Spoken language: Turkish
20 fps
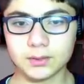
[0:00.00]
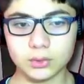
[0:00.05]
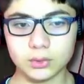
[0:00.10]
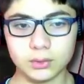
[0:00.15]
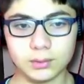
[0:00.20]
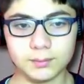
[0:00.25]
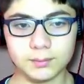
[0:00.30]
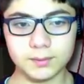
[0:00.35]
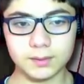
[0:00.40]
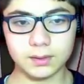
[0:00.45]

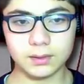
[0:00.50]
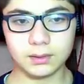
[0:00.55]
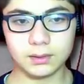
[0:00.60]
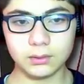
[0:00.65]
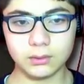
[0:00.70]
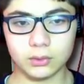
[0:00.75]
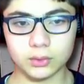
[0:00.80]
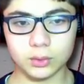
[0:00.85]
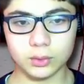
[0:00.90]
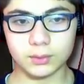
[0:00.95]
Sonra bir
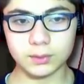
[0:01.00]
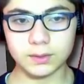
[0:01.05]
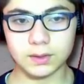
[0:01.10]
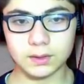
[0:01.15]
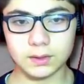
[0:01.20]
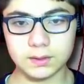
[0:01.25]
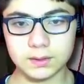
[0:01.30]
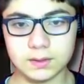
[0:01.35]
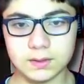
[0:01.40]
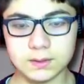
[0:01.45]
tane
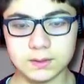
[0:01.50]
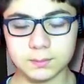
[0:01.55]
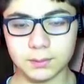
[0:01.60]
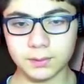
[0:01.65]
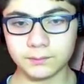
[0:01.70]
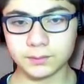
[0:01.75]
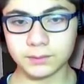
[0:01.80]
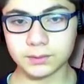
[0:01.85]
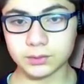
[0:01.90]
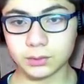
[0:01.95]
otomatik
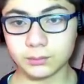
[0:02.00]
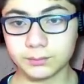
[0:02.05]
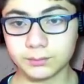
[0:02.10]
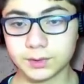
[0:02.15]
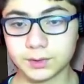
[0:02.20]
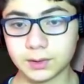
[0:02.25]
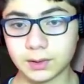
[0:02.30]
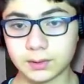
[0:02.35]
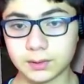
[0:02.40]
spawner zombi